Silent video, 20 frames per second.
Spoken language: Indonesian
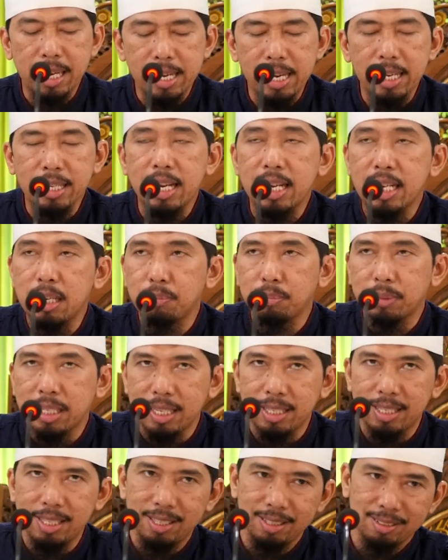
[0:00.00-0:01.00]
yang nanam
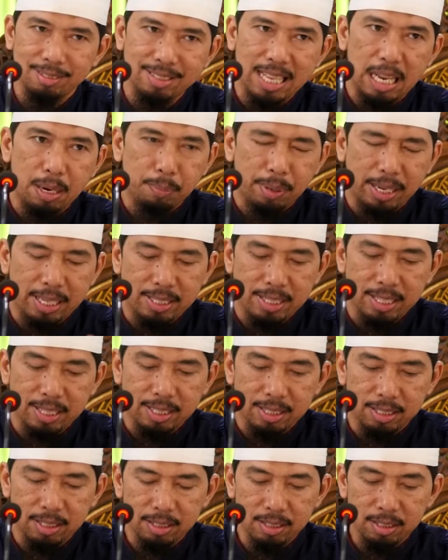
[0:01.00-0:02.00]
tadi tanpa
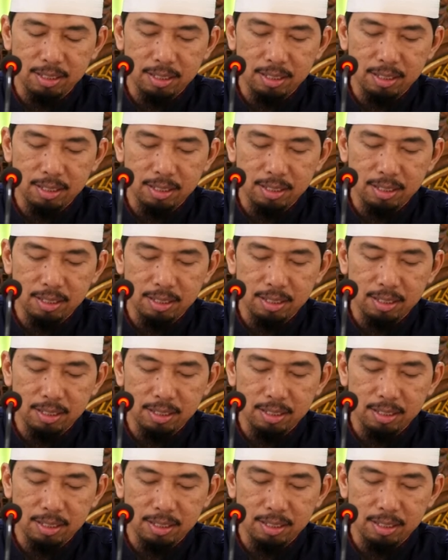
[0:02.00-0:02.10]
izin